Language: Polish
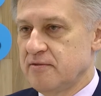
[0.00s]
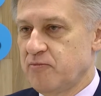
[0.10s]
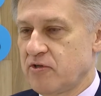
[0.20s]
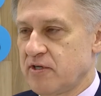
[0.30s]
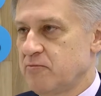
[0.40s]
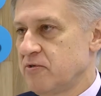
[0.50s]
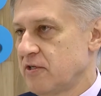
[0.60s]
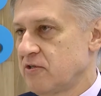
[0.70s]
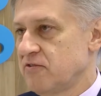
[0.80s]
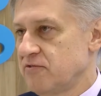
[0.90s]
portal
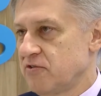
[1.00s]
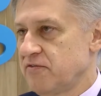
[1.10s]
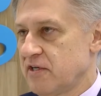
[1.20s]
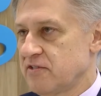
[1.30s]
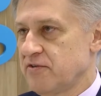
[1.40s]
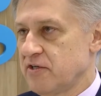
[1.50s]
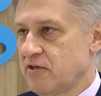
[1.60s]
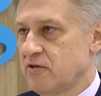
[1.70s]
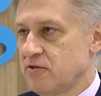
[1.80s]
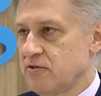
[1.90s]
podatkowy, otwiera swoje
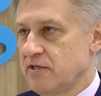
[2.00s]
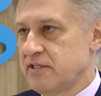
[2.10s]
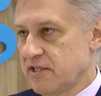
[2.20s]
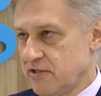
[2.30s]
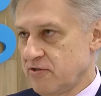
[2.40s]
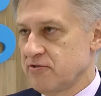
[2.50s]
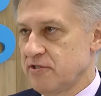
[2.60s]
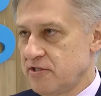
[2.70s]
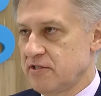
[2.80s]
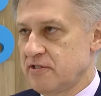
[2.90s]
konto i chce się
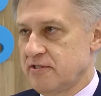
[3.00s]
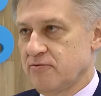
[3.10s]
rozliczyć,